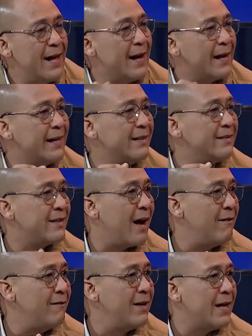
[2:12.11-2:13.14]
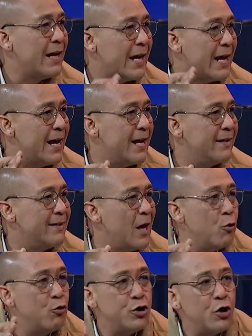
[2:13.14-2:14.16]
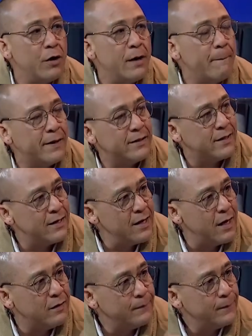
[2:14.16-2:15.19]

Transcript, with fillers: rentable y de unión empresarial?